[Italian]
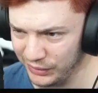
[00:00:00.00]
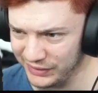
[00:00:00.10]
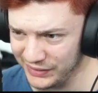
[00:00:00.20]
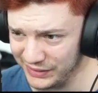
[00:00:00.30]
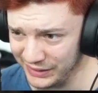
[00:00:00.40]
che ci
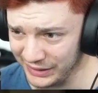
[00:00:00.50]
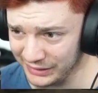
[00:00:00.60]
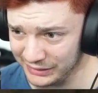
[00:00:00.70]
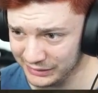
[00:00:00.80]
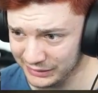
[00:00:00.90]

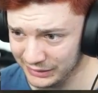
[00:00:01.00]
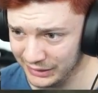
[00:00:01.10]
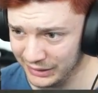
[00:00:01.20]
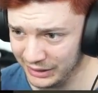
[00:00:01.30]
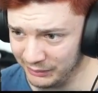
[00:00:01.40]
sia,
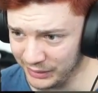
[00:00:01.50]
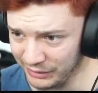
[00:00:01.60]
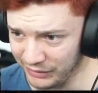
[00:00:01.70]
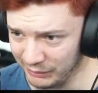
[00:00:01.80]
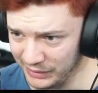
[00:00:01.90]
perché
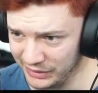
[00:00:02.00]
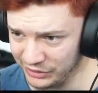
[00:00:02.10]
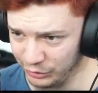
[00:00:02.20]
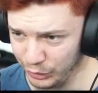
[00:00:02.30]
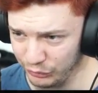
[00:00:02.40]
veramente se
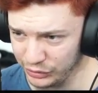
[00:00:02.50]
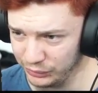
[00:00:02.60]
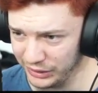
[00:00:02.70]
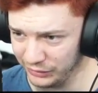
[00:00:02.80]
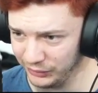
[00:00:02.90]
no abbiamo fatto un
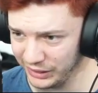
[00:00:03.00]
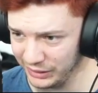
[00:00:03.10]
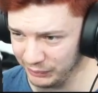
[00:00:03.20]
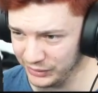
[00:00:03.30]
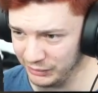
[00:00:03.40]
errore che
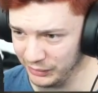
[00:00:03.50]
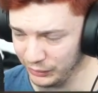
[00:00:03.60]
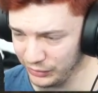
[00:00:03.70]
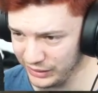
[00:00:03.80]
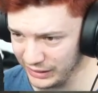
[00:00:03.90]
potrebbe
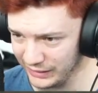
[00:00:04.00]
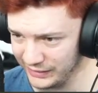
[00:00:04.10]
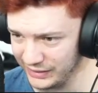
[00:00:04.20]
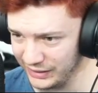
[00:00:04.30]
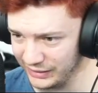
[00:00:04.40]

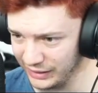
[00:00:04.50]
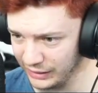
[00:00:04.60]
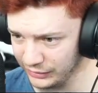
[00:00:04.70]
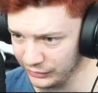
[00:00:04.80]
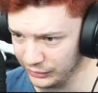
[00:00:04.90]
costarci
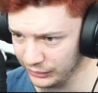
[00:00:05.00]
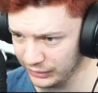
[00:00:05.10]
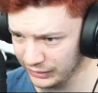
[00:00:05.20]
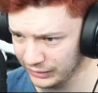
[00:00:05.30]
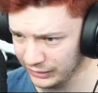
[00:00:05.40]
tanto.